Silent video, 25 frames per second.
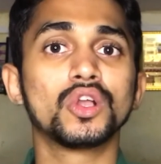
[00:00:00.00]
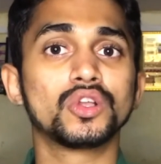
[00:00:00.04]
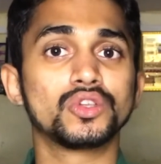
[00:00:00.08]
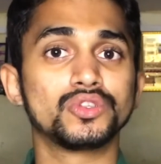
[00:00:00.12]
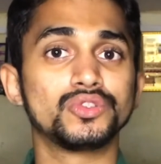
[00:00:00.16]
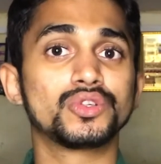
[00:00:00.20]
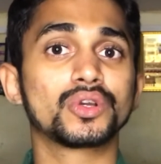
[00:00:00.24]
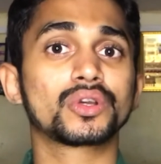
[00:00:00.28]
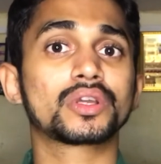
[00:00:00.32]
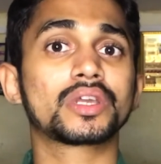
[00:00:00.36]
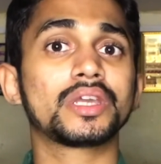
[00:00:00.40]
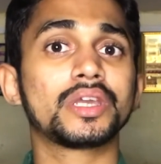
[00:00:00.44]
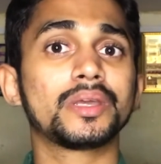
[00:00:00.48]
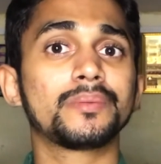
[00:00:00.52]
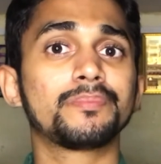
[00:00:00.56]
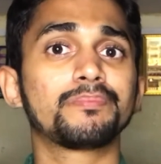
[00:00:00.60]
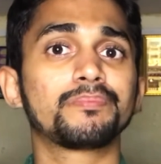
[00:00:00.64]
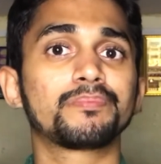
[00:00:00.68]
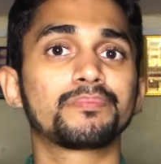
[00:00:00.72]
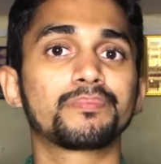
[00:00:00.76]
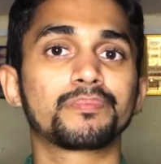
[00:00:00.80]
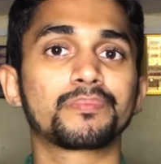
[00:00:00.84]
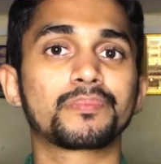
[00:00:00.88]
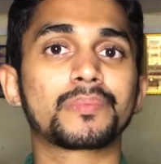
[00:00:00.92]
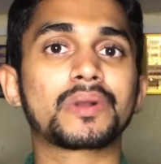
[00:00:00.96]
जो कि
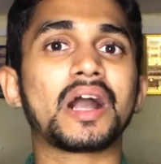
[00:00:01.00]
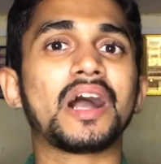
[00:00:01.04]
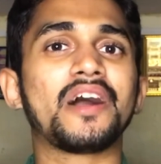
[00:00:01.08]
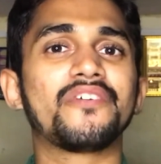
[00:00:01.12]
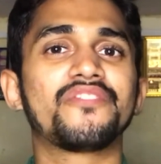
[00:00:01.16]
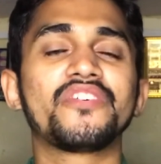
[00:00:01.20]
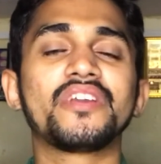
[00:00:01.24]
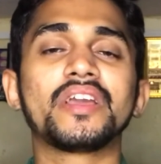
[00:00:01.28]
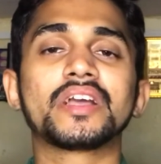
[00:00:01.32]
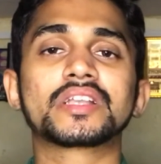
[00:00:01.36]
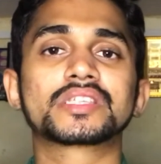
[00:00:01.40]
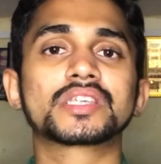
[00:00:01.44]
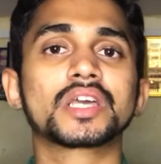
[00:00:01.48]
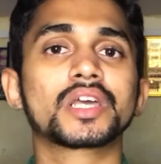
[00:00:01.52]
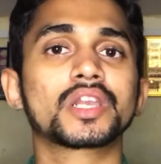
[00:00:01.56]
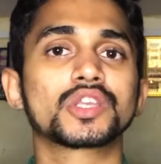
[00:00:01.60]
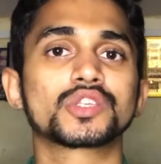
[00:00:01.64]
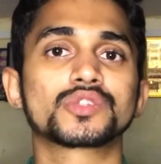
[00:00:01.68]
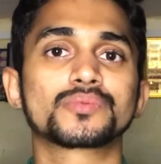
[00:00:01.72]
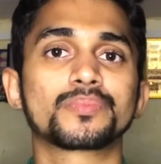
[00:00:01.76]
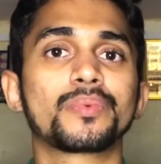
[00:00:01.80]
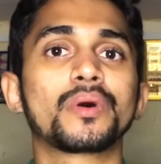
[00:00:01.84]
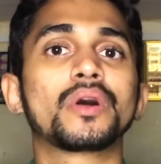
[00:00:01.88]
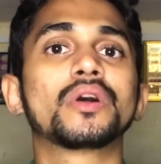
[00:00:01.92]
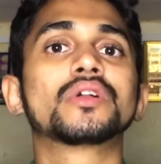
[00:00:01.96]
काफ़ी अच्छा
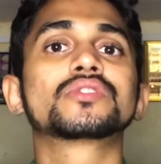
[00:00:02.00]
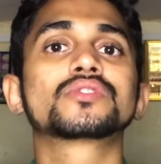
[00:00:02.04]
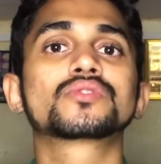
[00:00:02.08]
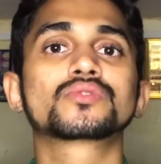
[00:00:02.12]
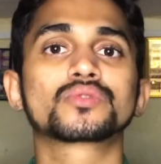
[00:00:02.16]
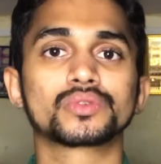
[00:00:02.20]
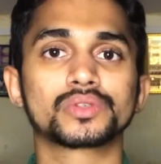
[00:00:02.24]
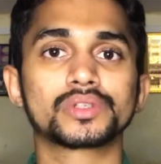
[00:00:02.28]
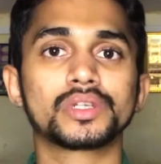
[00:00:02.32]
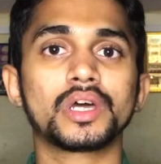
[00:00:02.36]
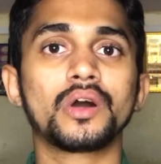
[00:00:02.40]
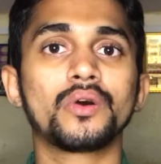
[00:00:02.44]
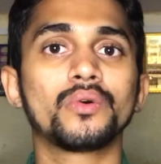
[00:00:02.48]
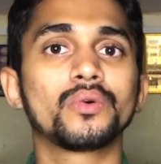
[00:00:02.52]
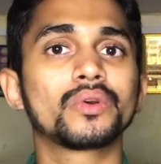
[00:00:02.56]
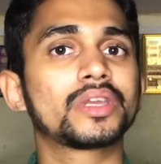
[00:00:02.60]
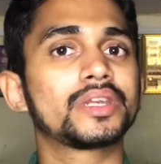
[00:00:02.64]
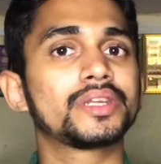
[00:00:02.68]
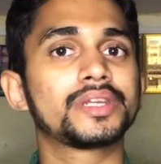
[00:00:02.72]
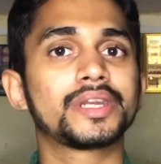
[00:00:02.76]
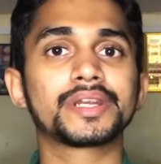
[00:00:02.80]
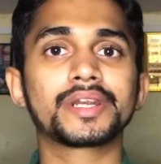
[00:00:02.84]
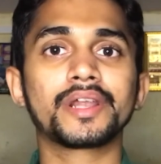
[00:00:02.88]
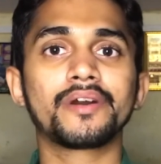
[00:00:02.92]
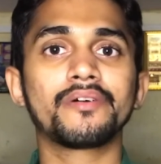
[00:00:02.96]
रिस्पॉन्स सुना हो कि
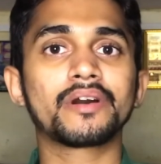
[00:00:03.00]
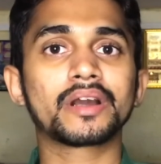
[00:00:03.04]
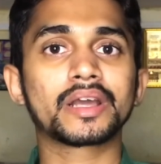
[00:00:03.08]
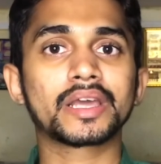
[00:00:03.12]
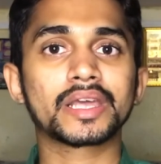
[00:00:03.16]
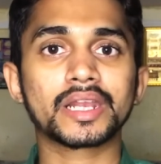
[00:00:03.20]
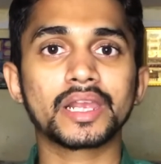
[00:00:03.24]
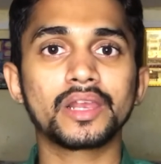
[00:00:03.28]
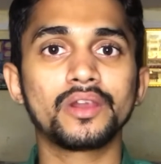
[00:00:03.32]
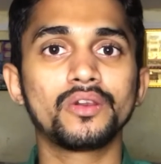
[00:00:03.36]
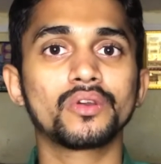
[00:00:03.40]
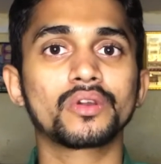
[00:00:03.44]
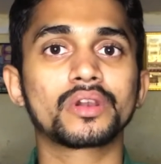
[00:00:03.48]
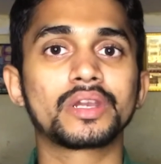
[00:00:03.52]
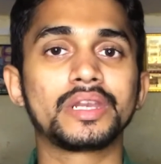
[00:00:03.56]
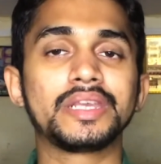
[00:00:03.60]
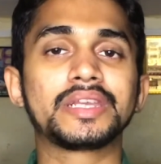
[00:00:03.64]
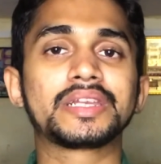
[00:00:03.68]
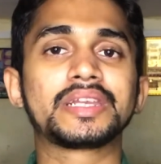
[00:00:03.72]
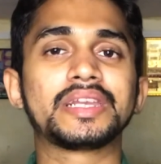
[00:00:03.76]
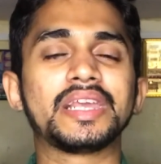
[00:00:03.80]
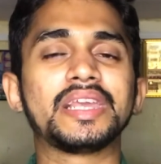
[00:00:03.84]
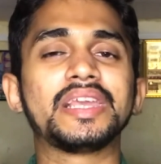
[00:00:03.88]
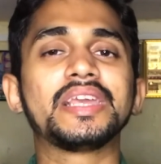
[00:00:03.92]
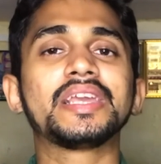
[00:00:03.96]
डेटा वगैरह इन लोग लीक
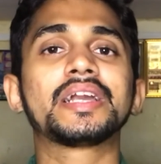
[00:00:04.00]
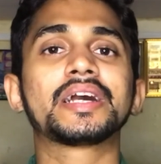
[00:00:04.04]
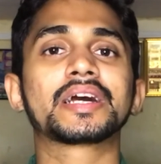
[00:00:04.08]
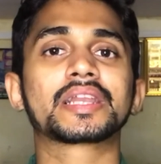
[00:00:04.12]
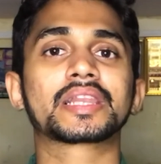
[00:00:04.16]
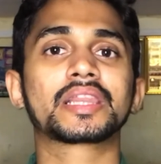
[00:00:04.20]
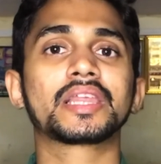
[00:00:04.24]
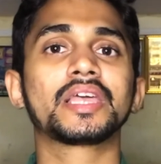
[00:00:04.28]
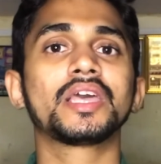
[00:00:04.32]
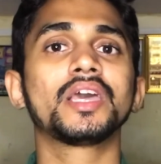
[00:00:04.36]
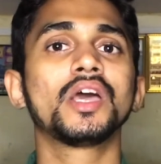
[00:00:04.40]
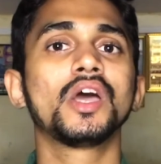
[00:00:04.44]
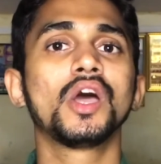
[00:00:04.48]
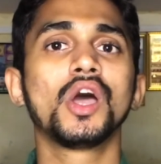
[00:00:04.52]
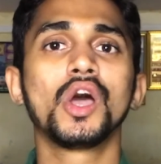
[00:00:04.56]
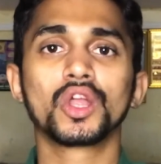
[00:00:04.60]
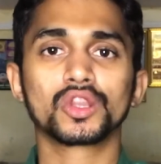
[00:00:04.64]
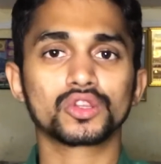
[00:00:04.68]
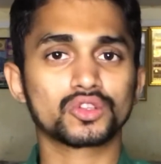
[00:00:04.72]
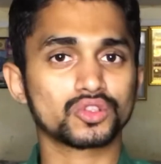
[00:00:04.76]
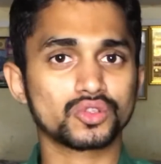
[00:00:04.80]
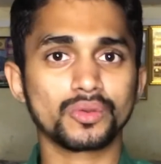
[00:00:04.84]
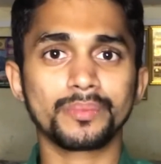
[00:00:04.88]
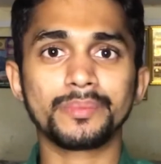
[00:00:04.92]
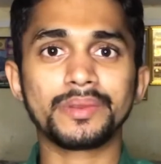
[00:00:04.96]
नहीं करते
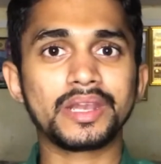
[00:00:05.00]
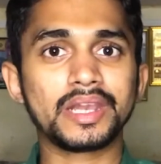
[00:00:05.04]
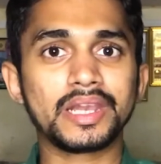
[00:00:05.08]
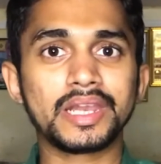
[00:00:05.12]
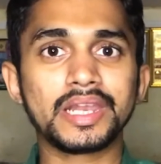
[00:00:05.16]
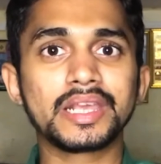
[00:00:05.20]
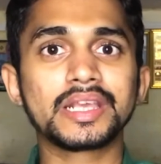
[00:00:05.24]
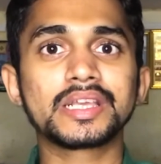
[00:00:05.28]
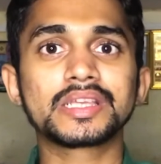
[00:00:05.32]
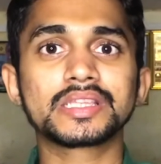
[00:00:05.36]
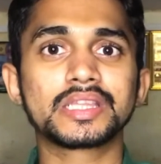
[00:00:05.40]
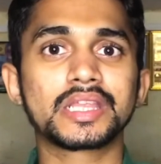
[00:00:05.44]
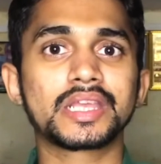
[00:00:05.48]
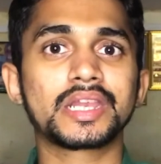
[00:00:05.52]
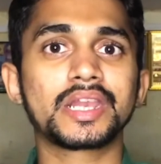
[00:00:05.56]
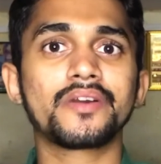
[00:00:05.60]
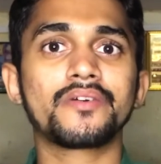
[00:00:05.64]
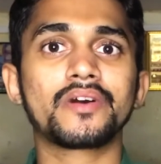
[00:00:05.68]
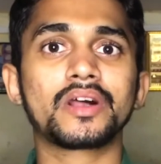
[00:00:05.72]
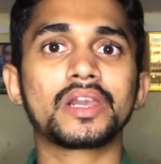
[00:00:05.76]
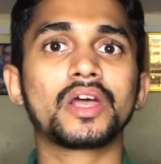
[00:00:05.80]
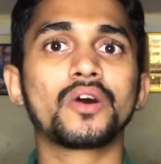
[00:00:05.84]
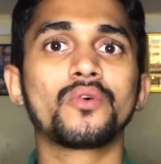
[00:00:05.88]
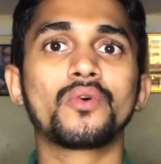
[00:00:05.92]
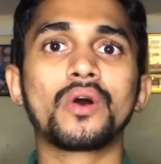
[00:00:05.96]
तो जो मैं लिंक देने
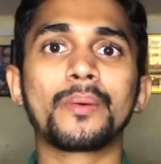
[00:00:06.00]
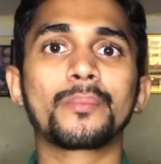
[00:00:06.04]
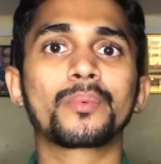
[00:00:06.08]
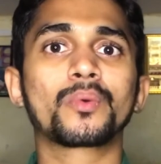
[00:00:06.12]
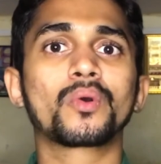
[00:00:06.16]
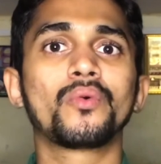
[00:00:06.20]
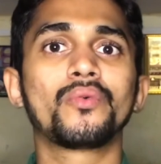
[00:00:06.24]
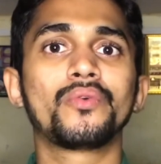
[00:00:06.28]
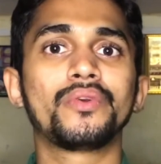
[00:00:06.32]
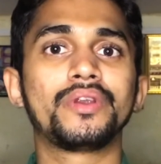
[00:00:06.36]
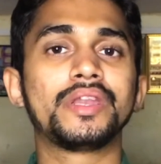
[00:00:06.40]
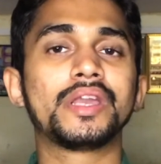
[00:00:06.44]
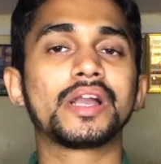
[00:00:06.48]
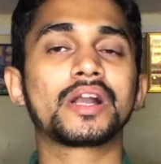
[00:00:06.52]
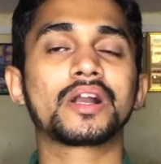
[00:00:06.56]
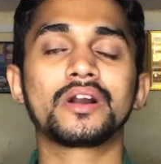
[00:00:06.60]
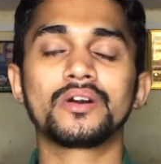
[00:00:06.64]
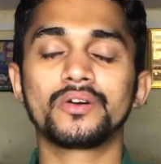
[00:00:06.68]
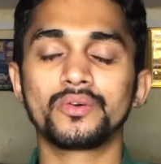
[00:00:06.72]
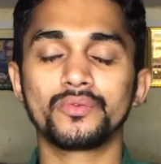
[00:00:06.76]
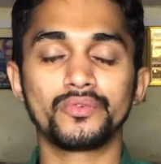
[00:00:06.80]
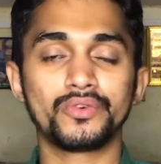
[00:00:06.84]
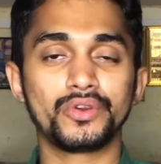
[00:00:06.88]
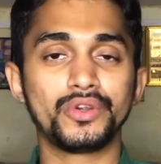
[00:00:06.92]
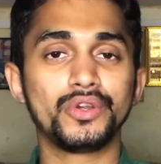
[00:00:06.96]
वाला हूँ आपको वीडियो
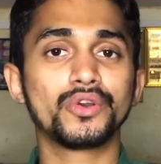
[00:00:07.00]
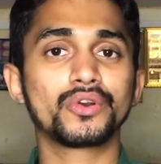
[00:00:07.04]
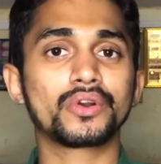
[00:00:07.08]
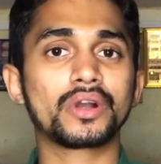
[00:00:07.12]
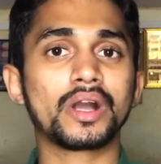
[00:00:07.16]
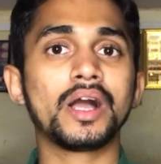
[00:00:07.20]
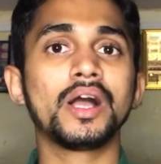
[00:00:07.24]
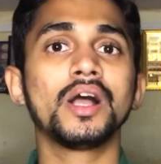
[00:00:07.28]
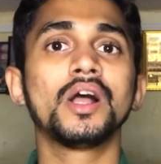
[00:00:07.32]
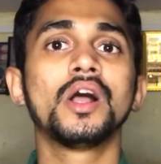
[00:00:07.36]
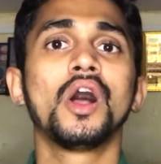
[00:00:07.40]
वीडियो का